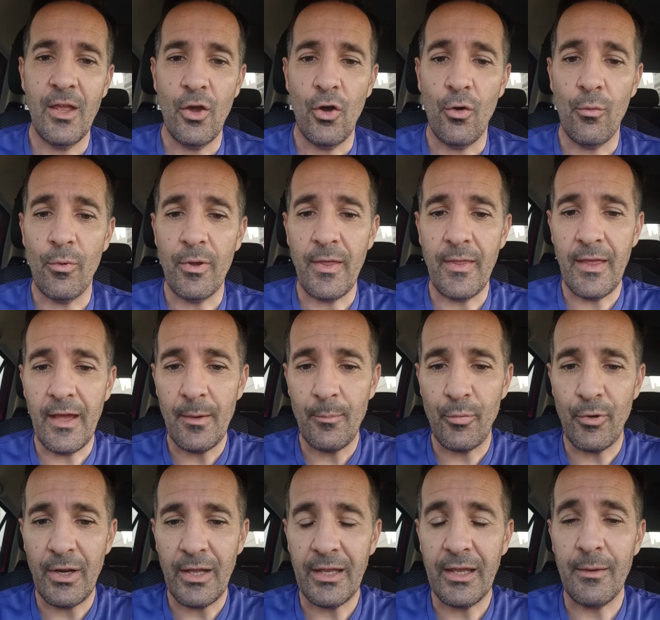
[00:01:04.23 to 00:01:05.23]
Os voy a dejar
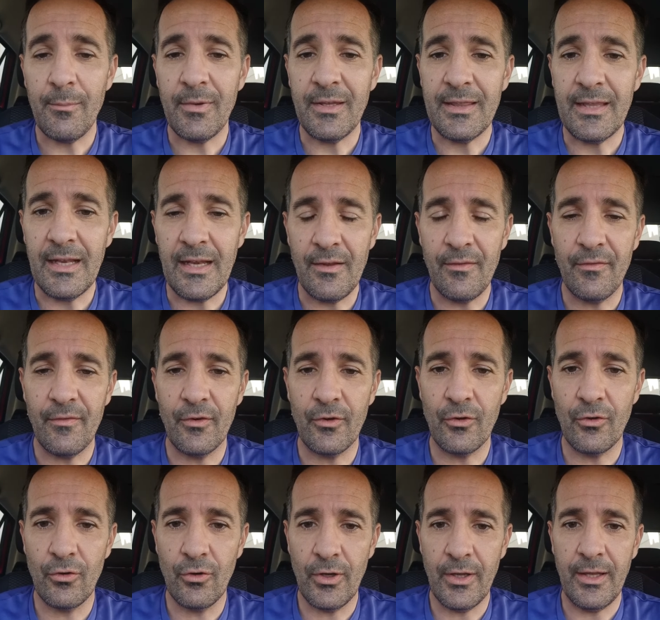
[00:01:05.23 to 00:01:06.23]
por aquí mi teléfono,